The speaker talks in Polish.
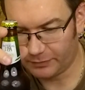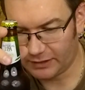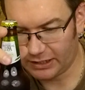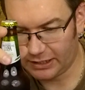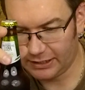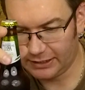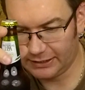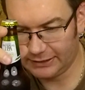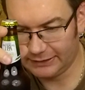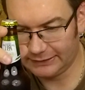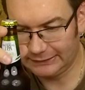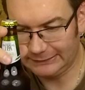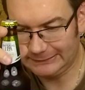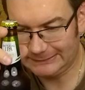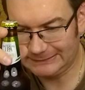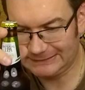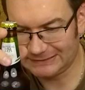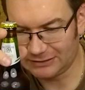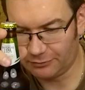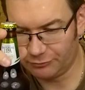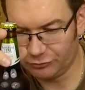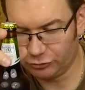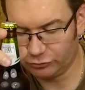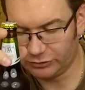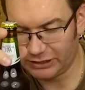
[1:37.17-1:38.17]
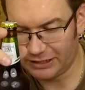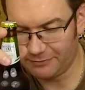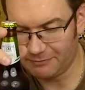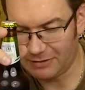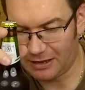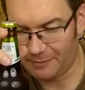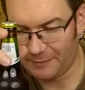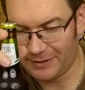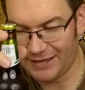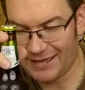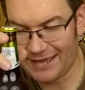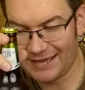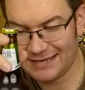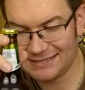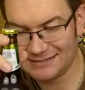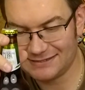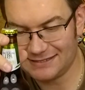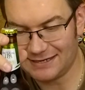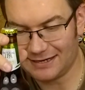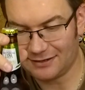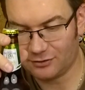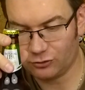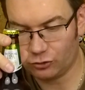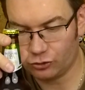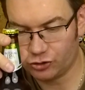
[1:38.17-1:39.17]
E, co my tutaj mamy?
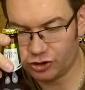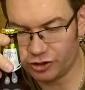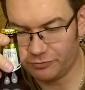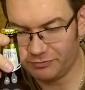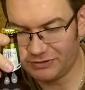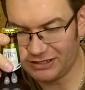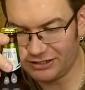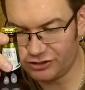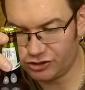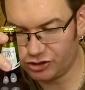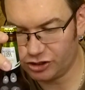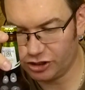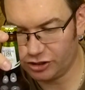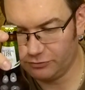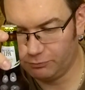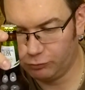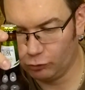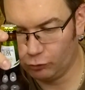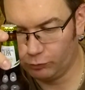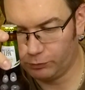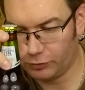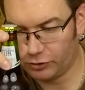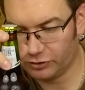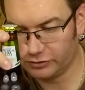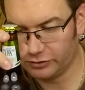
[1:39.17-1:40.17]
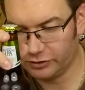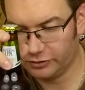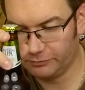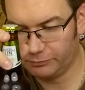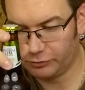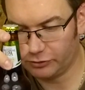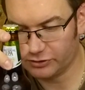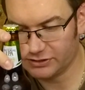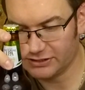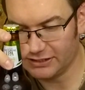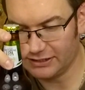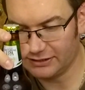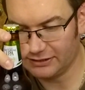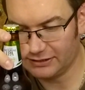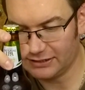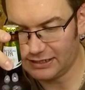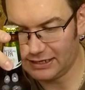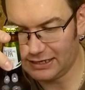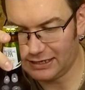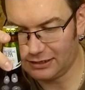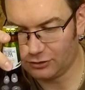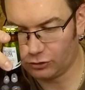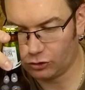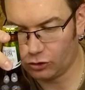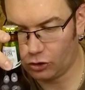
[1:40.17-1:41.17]
Ekstrakt 18,5%,
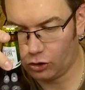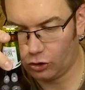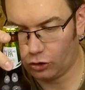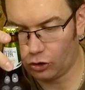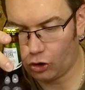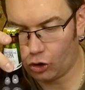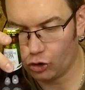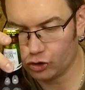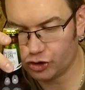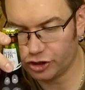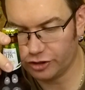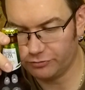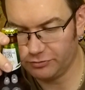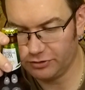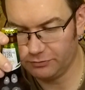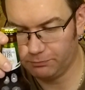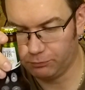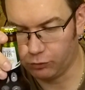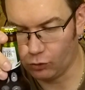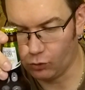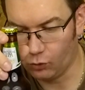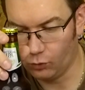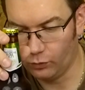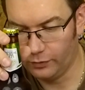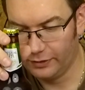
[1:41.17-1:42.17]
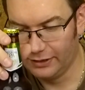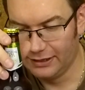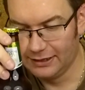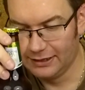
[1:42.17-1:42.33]
e, alkohol 8,5%,